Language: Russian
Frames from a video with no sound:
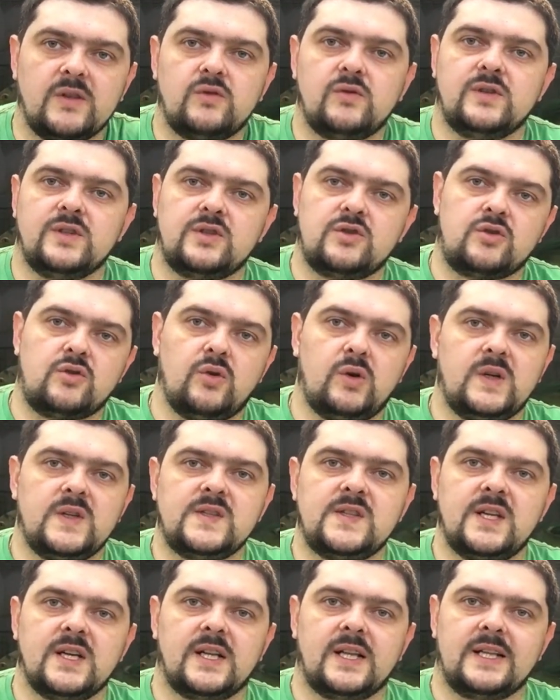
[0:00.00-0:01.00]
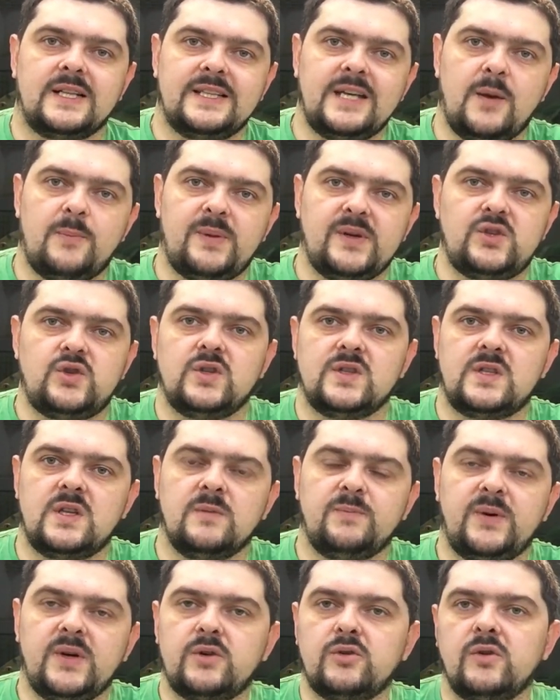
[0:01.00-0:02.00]
То есть, что я сделал? Я
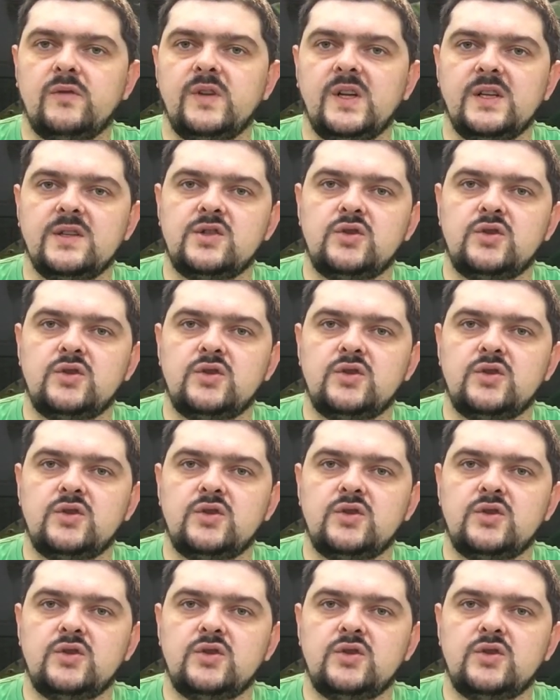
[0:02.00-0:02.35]
почистил покровные